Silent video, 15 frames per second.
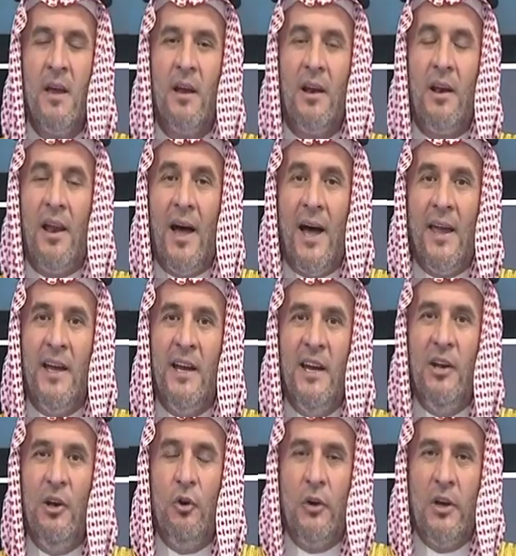لا
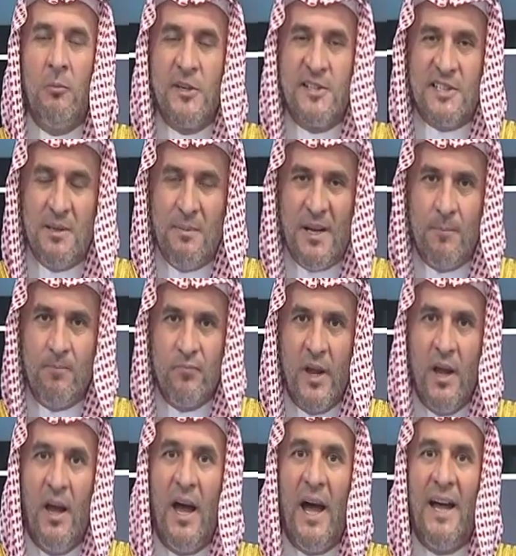يحل لمسلم
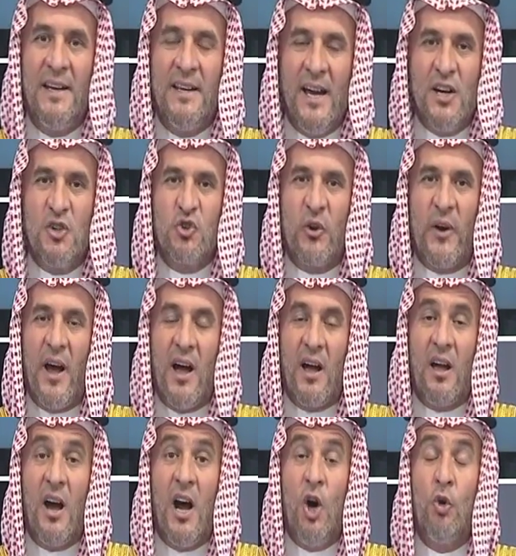أن يهجر
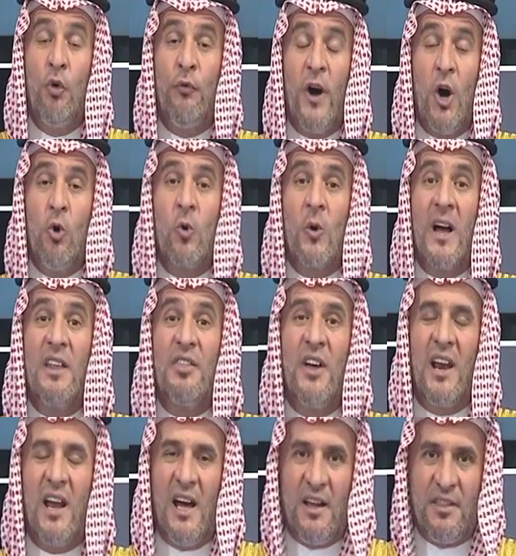أخاه فوق
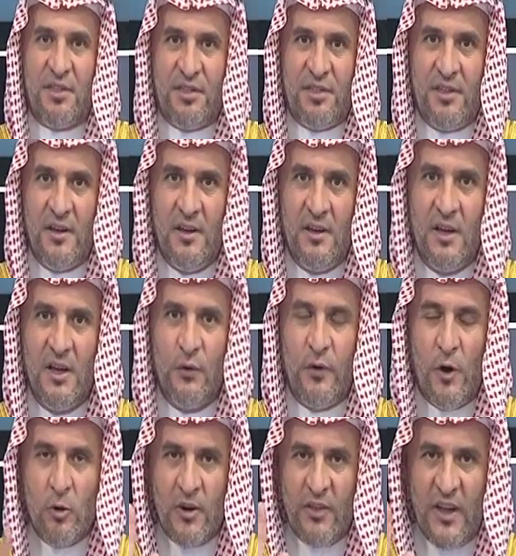ثلاث
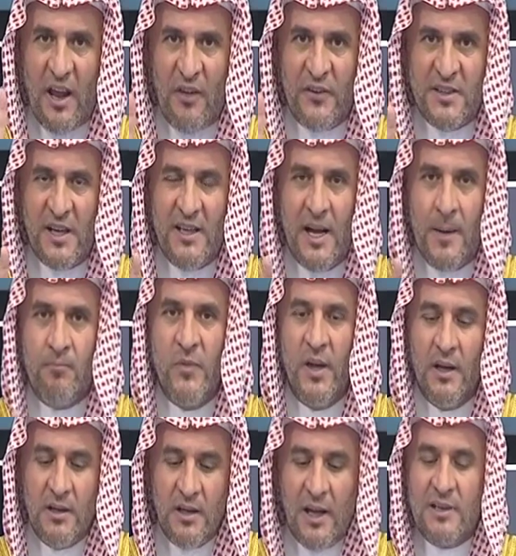فوق ثلاثة أيام
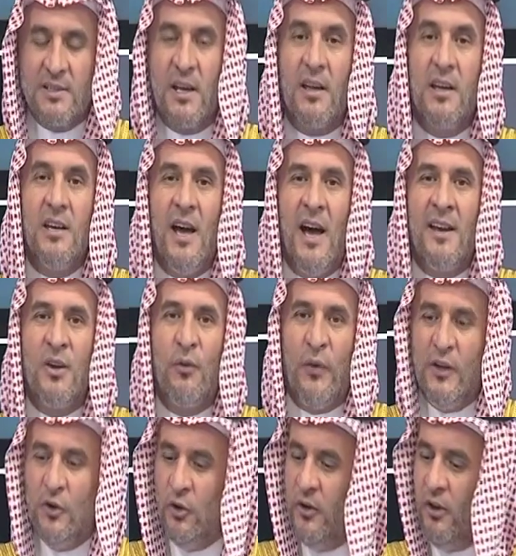يلتقيان
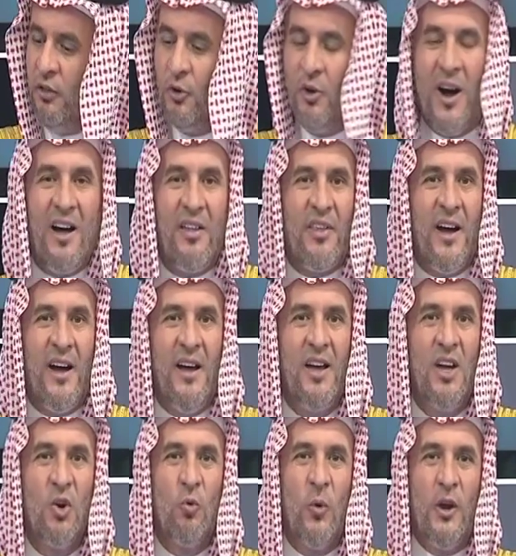فيعرض هذا
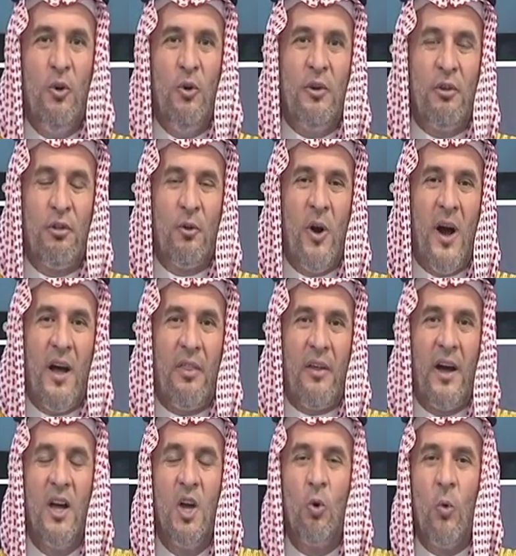ويعرض
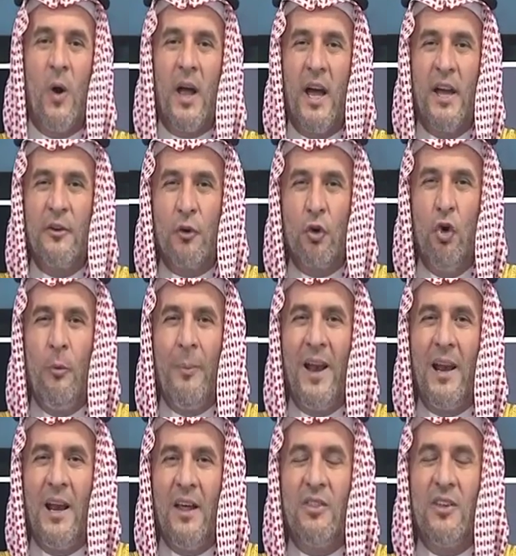هذا وخيرهما
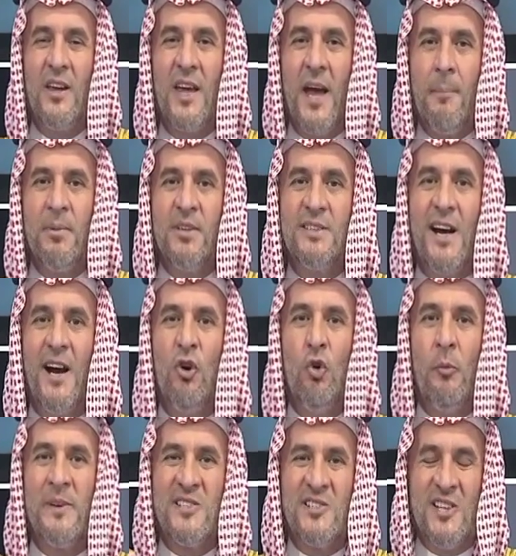الذي يبدأ
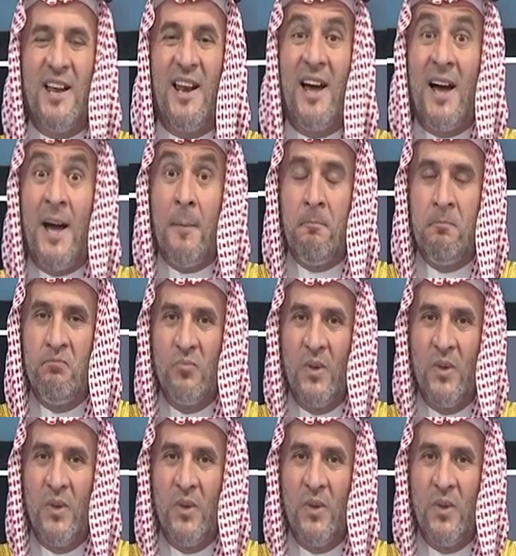بالسلام